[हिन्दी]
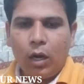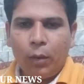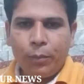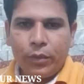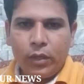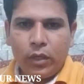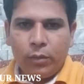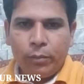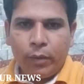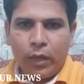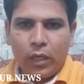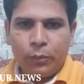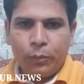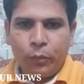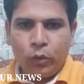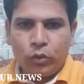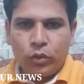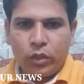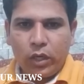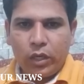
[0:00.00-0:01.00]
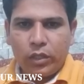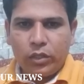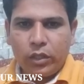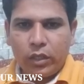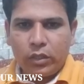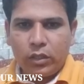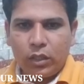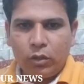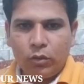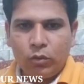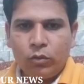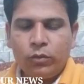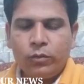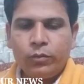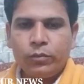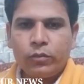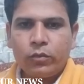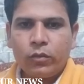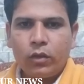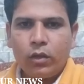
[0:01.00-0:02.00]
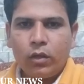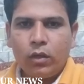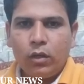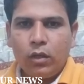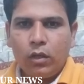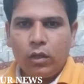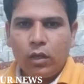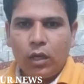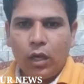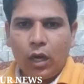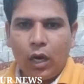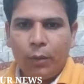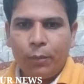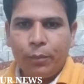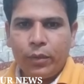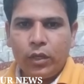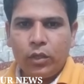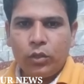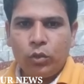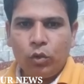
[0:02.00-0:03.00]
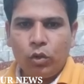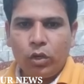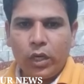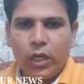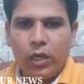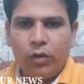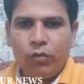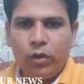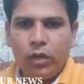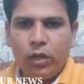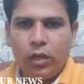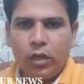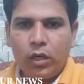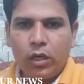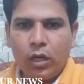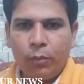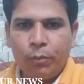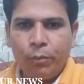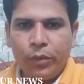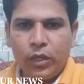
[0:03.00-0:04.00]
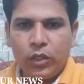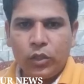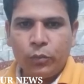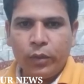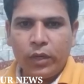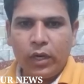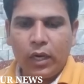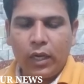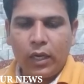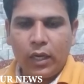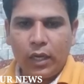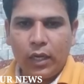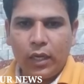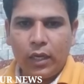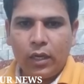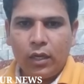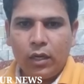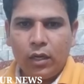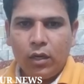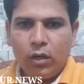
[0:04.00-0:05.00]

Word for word: अपनी बात पहुंचाना चाहता हूं कि आपने जो रेलवे का ब्रिज बनाया है